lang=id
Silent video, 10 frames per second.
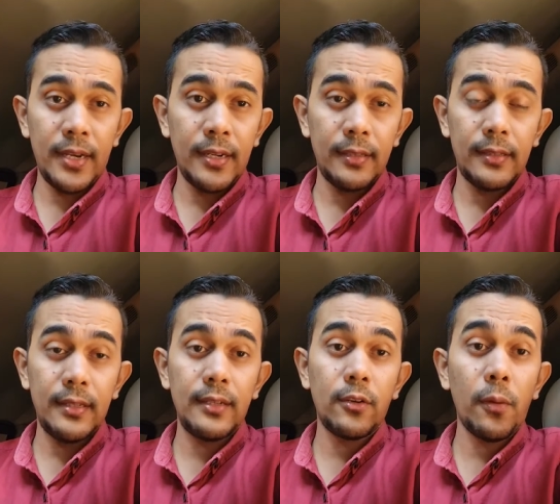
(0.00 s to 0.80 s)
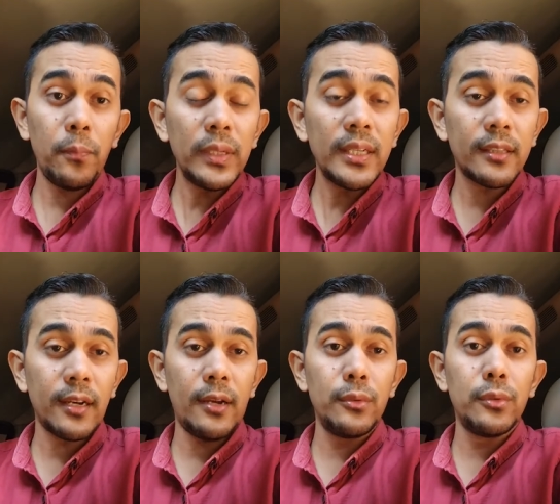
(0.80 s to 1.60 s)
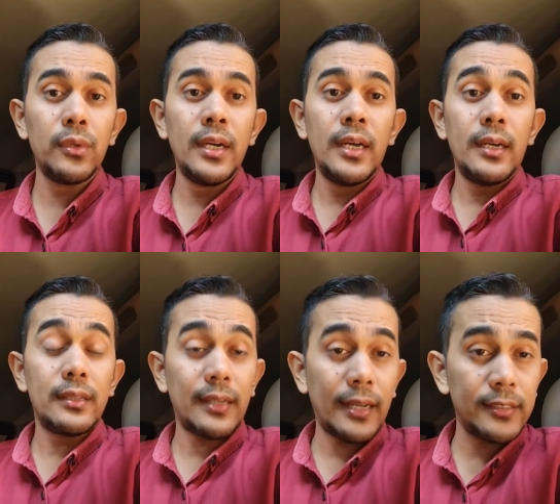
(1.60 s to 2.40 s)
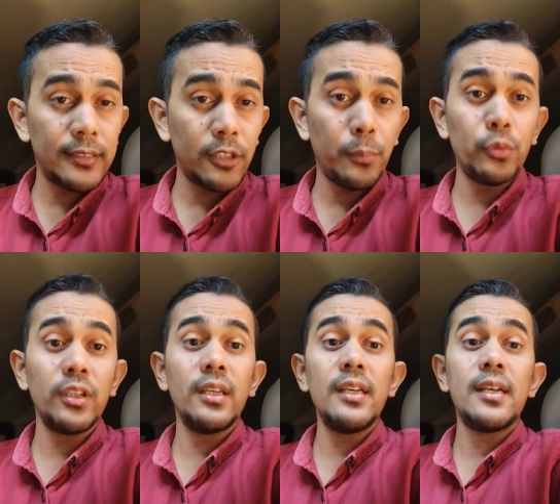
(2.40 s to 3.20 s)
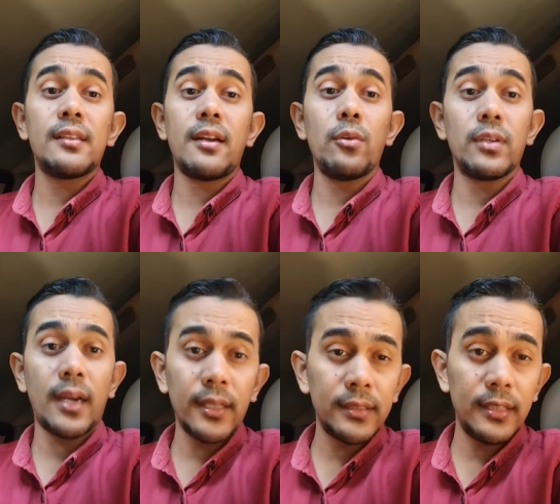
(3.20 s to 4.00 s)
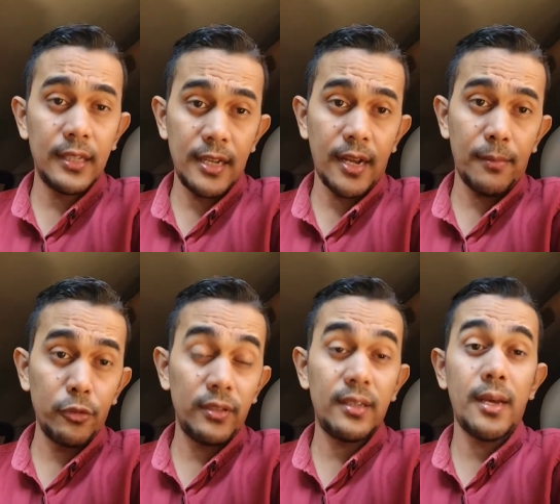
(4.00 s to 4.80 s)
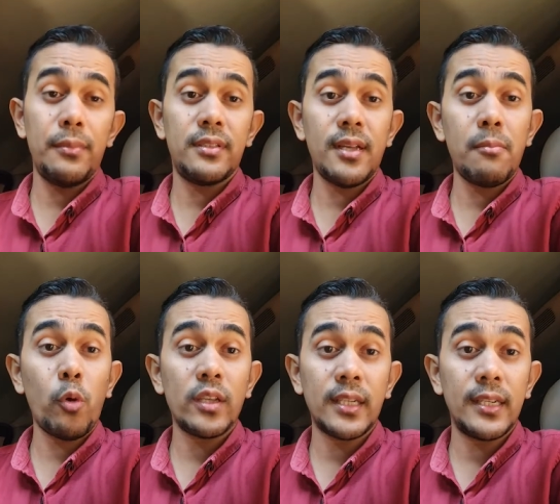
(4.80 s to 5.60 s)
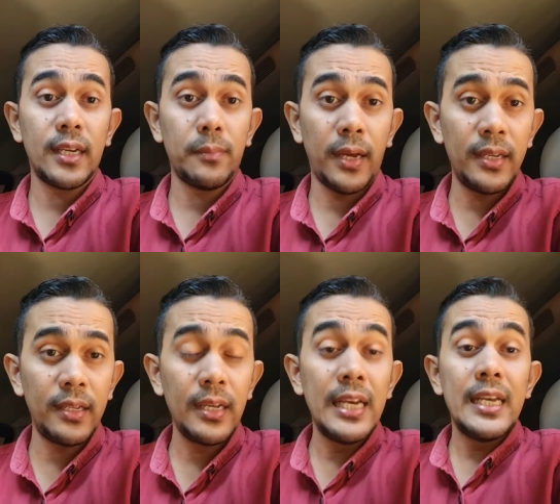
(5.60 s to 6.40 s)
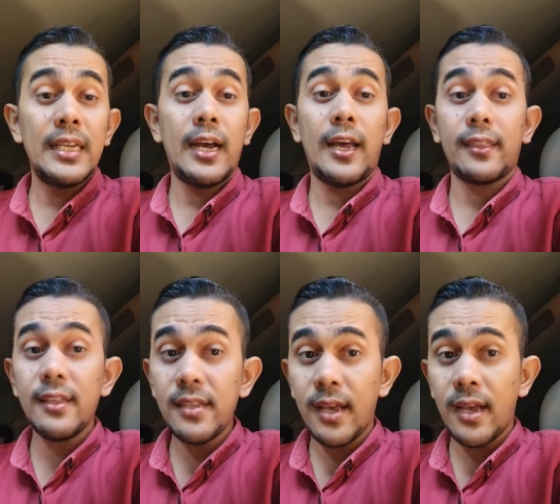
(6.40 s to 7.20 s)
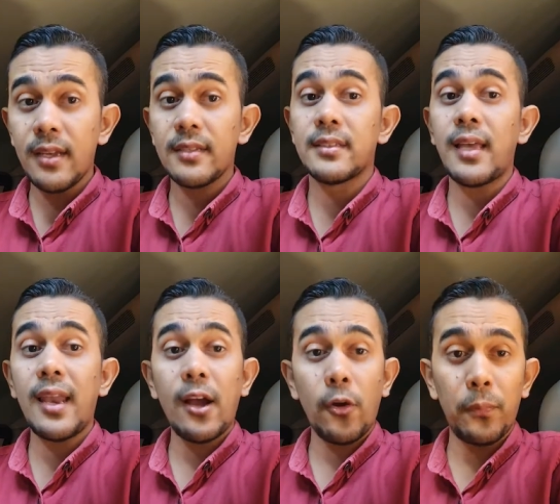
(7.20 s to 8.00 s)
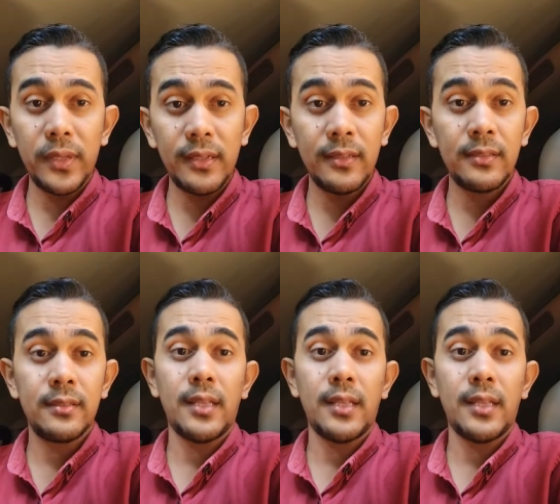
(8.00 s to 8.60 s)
nanti koplingnya terlalu keras ataupun giginya terlalu keras sehingga kamu tidak bisa menguasai dengan baik yang artinya salah kopling,